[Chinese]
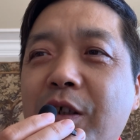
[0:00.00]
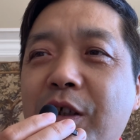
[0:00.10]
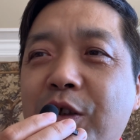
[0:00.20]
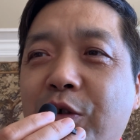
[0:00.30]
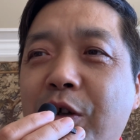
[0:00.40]

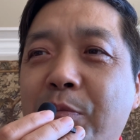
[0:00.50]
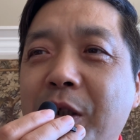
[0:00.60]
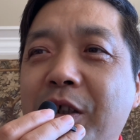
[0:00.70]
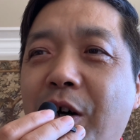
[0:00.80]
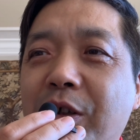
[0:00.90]
就是
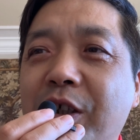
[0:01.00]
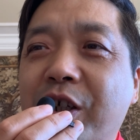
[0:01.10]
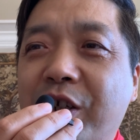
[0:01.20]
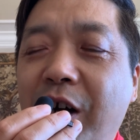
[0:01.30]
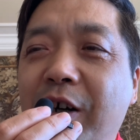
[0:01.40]
比较的
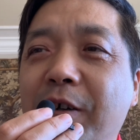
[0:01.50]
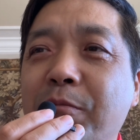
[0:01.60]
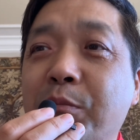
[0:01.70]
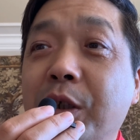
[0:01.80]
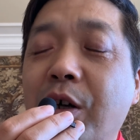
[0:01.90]
事儿，
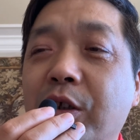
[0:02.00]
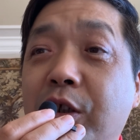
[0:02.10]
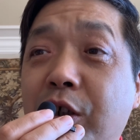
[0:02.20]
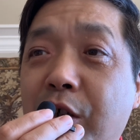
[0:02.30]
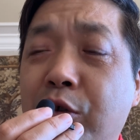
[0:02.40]
比较的
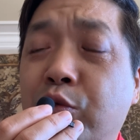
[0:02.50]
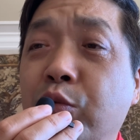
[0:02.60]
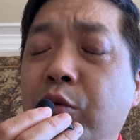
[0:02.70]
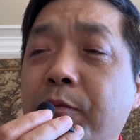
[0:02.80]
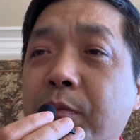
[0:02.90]
特
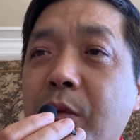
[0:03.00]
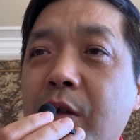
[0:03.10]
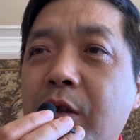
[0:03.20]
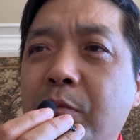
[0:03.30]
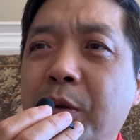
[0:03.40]
殊，
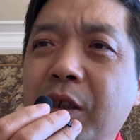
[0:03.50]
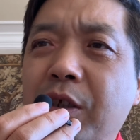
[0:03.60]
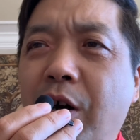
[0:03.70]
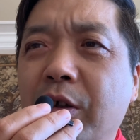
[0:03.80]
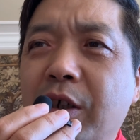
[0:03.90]
比
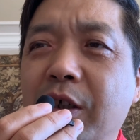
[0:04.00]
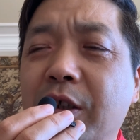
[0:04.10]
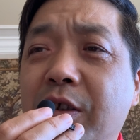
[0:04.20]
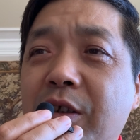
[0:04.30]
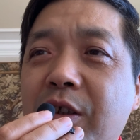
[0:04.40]
较
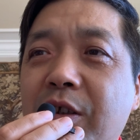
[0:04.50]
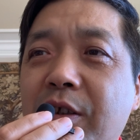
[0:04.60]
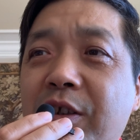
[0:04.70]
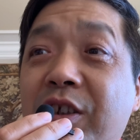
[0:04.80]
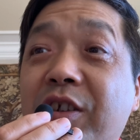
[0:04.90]
的
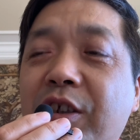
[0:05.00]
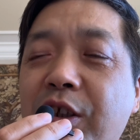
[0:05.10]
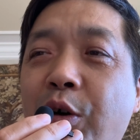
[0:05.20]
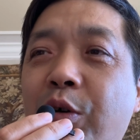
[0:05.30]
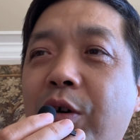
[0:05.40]
执
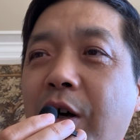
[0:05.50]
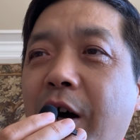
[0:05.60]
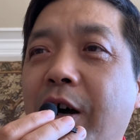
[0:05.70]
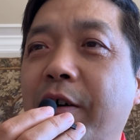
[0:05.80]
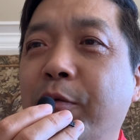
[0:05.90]
拗
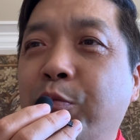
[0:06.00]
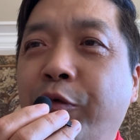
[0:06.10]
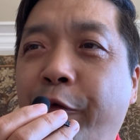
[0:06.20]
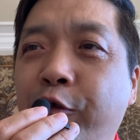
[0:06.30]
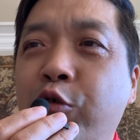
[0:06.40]
啊，
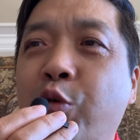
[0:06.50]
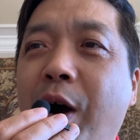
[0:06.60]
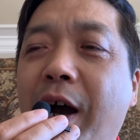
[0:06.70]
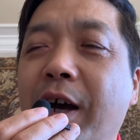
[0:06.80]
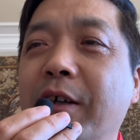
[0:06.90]
不服
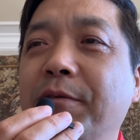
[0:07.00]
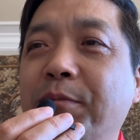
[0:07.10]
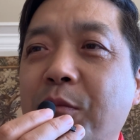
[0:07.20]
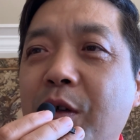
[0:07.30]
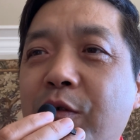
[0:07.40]
管，
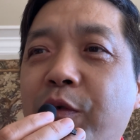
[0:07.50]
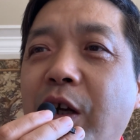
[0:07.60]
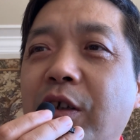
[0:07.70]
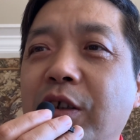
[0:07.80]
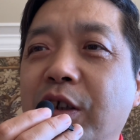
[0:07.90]

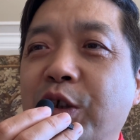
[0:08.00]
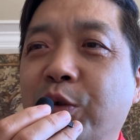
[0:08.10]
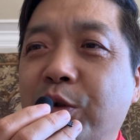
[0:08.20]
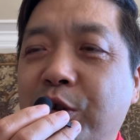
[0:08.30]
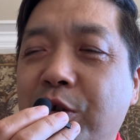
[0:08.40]
反正
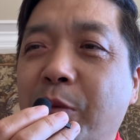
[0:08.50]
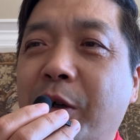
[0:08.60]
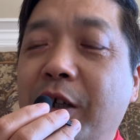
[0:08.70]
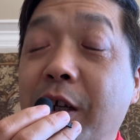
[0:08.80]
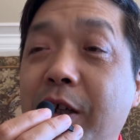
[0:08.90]
就就这
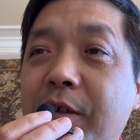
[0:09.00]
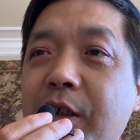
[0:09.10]
么个人